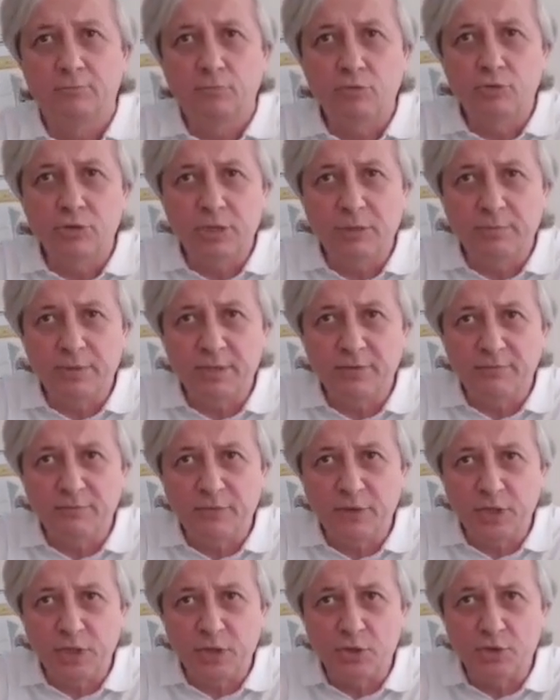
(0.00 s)
Burada bir
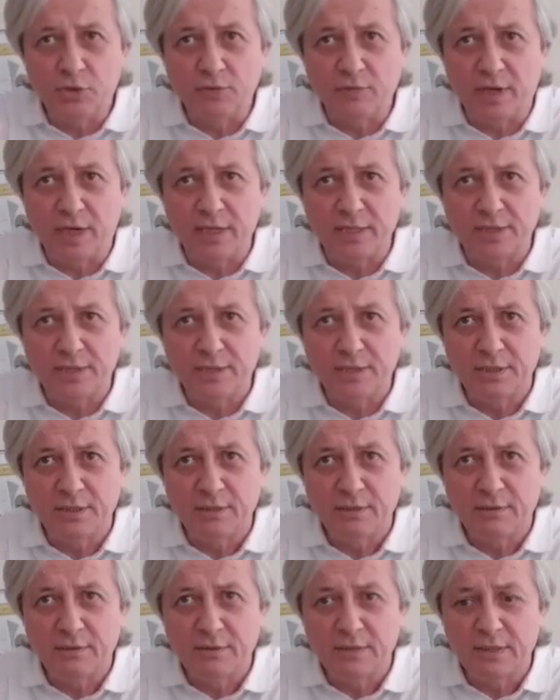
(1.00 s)
fiş var.
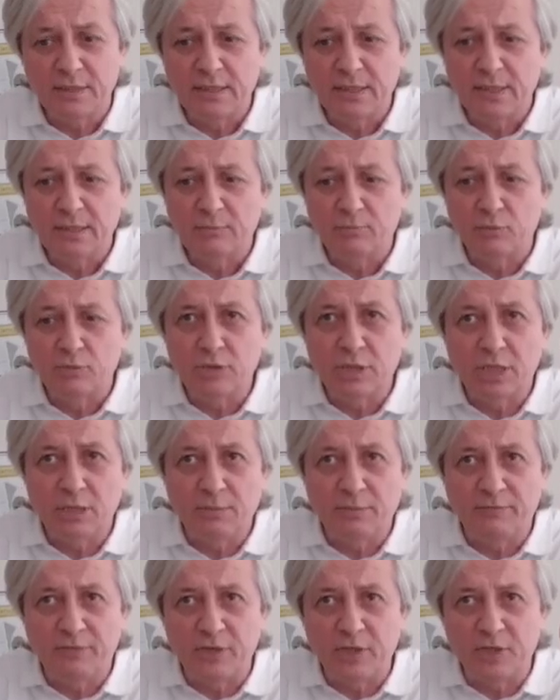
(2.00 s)
Burada
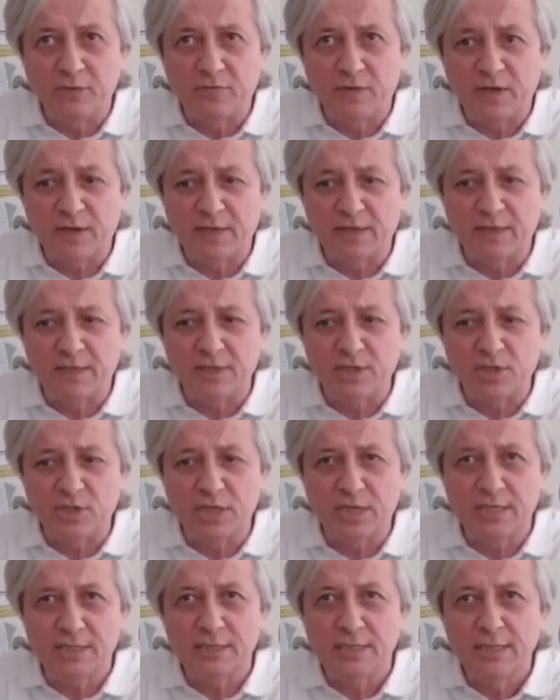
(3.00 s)
da bir fiş var
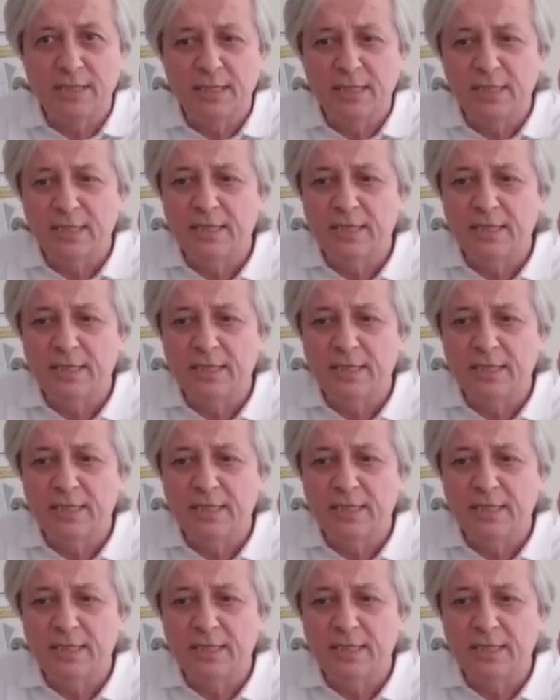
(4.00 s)
arkadaşlar.